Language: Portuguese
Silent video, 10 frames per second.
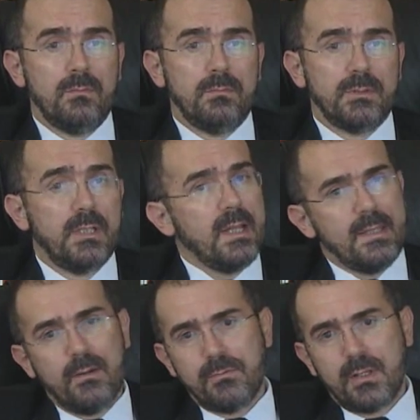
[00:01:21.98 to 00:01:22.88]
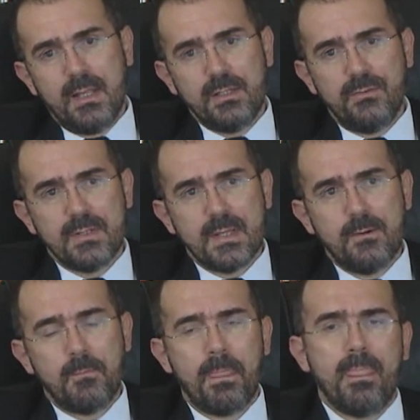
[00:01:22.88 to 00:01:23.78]
um cidadão de grande
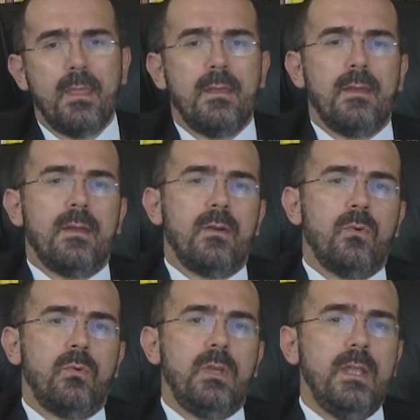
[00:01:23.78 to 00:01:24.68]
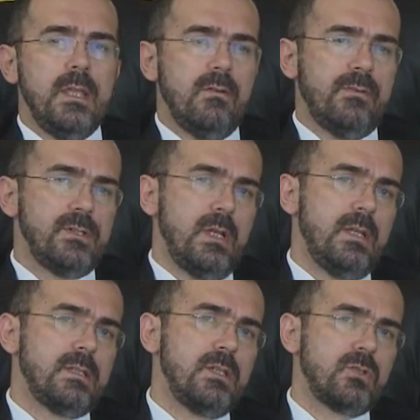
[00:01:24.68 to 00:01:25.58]
visão, o Irineu
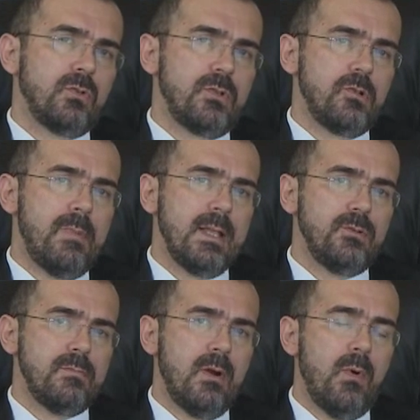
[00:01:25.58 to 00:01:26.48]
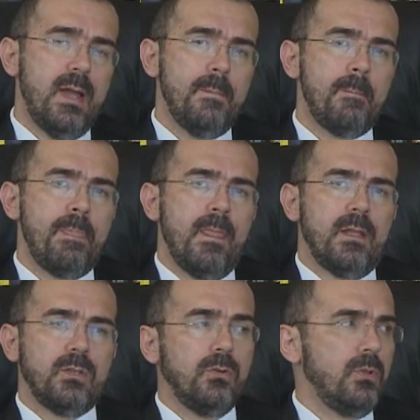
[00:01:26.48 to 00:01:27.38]
Evangelista de Souza, o Barão de Mauá,
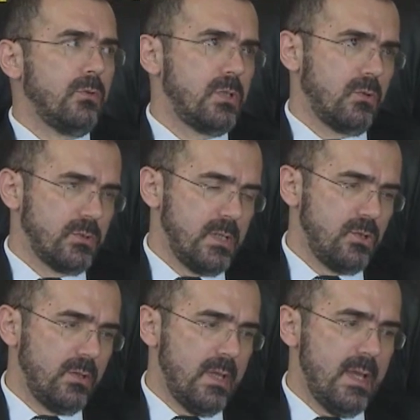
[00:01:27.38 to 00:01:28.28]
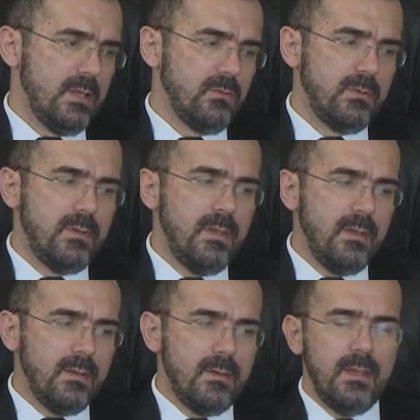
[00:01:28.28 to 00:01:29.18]
tornou-se concessionário
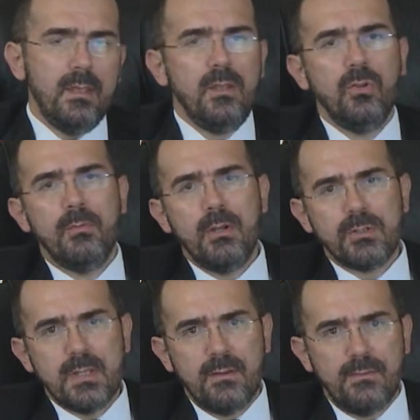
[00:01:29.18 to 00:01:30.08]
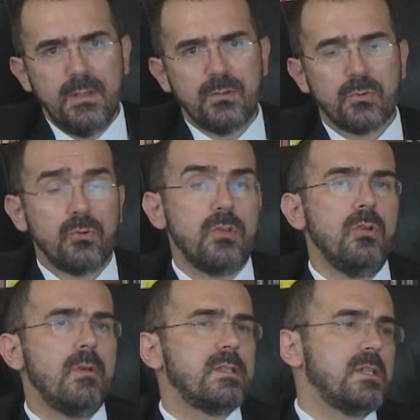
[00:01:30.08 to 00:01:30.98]
de, de, inúmeros serviços ou
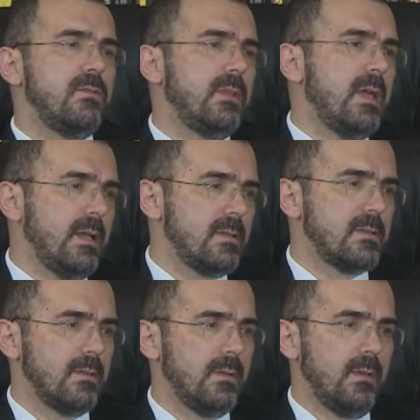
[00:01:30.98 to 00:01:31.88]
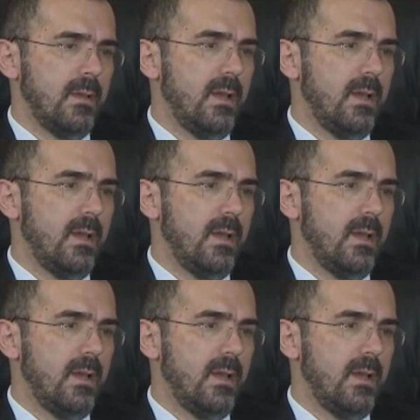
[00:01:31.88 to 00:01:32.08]
inúmeras atividades